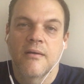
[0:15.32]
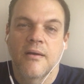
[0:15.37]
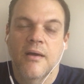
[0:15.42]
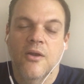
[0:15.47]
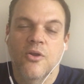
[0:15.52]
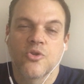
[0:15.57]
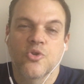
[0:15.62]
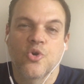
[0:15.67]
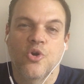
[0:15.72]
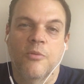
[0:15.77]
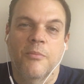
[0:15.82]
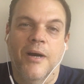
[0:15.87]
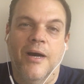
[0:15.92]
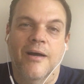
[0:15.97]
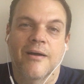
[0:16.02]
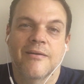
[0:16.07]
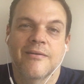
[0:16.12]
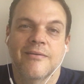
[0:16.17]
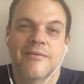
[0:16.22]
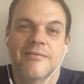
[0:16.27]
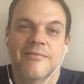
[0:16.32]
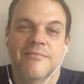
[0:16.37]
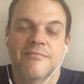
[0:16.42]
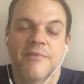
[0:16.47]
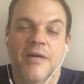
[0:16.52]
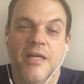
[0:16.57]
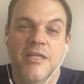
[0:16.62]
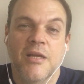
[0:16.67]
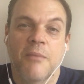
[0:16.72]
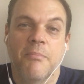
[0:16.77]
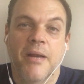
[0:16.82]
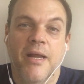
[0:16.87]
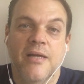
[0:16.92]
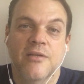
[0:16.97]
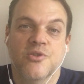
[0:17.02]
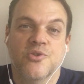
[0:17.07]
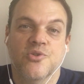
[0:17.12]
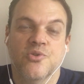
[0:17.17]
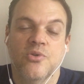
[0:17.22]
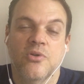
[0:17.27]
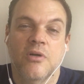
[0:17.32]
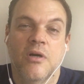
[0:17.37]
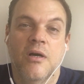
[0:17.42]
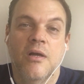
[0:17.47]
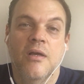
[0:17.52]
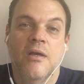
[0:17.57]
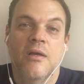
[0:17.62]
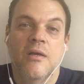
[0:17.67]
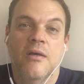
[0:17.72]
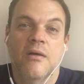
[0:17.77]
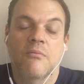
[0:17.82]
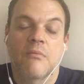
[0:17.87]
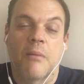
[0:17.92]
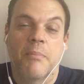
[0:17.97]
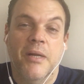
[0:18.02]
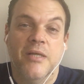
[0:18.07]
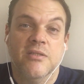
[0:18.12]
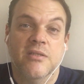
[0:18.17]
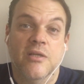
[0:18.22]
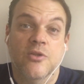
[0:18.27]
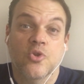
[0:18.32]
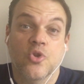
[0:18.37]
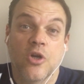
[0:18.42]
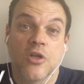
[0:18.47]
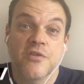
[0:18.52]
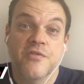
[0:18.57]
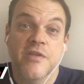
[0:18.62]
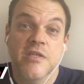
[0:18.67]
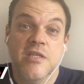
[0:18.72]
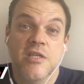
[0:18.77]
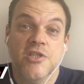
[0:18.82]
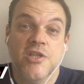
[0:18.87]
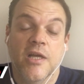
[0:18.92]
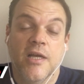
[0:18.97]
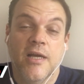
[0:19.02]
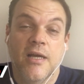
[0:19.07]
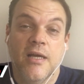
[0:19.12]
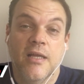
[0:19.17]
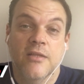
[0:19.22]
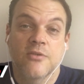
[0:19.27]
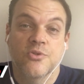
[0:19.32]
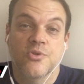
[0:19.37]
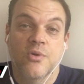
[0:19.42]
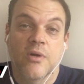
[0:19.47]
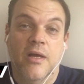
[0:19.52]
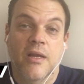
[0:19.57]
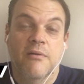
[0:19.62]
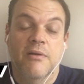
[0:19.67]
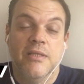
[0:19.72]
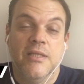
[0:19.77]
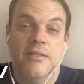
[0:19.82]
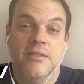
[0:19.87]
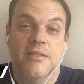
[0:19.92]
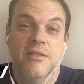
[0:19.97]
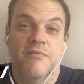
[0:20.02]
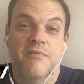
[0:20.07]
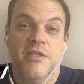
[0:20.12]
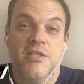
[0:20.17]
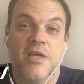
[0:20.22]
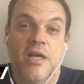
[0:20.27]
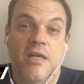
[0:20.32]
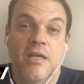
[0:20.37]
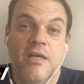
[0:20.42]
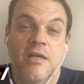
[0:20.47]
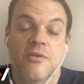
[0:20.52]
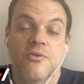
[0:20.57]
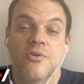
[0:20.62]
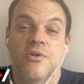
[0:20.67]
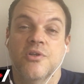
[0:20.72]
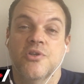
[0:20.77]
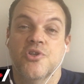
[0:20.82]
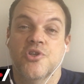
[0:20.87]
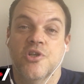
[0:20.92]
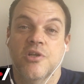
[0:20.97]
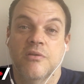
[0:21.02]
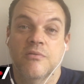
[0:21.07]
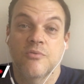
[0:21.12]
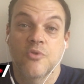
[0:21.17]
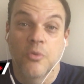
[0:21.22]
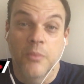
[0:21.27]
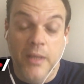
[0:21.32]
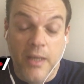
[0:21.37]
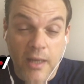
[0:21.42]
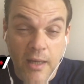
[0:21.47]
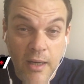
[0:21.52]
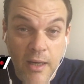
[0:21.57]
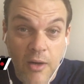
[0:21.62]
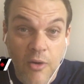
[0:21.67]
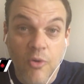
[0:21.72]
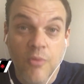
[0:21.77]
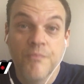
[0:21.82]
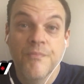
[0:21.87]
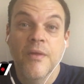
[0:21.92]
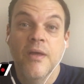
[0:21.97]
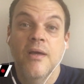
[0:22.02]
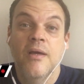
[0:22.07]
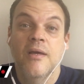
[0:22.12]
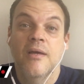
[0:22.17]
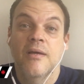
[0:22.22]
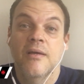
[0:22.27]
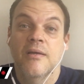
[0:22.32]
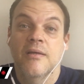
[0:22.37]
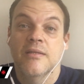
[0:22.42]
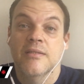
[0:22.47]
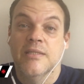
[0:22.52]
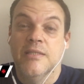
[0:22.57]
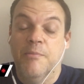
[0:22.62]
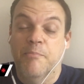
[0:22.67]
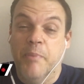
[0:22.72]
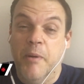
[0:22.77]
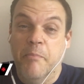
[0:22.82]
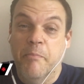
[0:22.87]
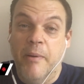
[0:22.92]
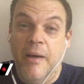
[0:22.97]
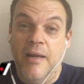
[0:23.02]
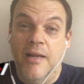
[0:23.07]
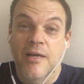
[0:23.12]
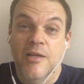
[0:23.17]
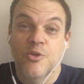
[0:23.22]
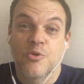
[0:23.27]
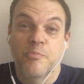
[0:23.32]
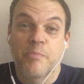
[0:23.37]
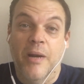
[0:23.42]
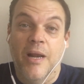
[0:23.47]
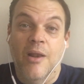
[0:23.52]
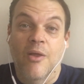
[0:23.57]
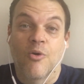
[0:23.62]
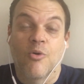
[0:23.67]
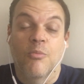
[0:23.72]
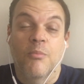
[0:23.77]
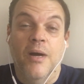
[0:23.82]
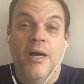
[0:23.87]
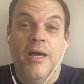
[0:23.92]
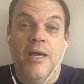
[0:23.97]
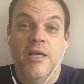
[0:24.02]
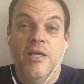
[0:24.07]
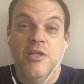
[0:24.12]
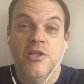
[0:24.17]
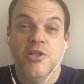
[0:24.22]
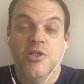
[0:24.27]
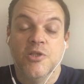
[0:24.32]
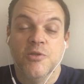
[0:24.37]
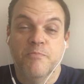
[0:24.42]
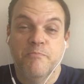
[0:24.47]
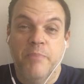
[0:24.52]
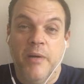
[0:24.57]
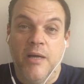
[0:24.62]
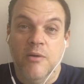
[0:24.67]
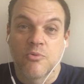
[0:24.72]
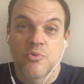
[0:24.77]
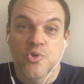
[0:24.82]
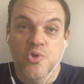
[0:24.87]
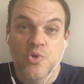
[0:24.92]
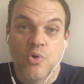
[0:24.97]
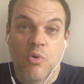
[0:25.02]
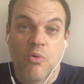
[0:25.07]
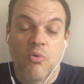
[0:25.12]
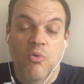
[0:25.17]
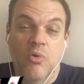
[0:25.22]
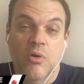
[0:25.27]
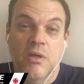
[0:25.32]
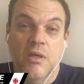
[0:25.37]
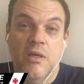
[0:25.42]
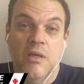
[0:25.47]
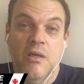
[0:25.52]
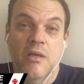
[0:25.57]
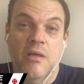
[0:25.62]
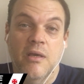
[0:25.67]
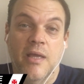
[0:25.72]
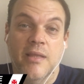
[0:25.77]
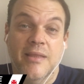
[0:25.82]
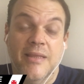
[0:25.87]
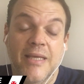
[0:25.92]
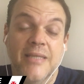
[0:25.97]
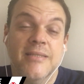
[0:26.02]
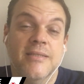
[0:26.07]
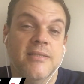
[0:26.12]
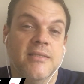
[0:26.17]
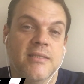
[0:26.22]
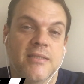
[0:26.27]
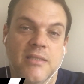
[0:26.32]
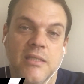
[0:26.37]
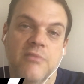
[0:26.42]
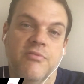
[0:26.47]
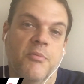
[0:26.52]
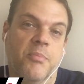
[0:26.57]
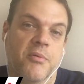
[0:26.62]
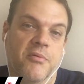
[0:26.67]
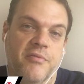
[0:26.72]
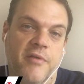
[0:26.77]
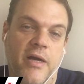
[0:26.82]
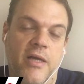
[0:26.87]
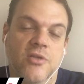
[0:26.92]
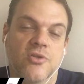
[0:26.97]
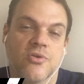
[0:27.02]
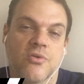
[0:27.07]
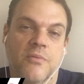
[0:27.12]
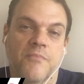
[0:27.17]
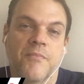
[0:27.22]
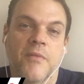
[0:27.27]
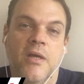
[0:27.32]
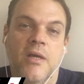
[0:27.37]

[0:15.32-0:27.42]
Alô, turma! Grande abraço! Um abraço a todos vocês ligados no canal Atenção Vascaínos, domingão, se preparando para logo mais para um jogo que é decisivo para o Vasco.